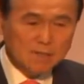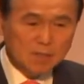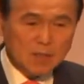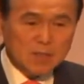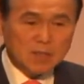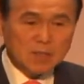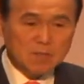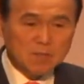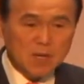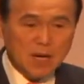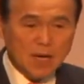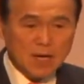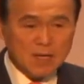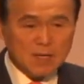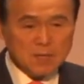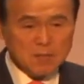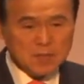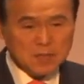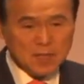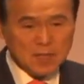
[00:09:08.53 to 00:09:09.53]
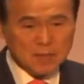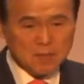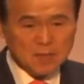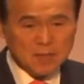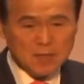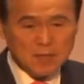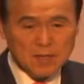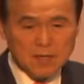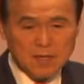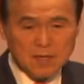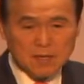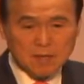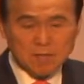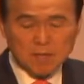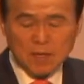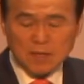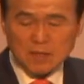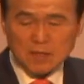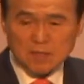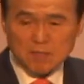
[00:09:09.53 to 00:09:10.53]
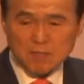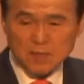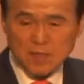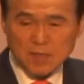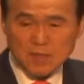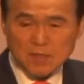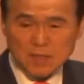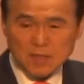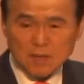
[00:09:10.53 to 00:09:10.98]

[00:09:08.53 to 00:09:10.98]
마침내 하나님의 사람이 마침내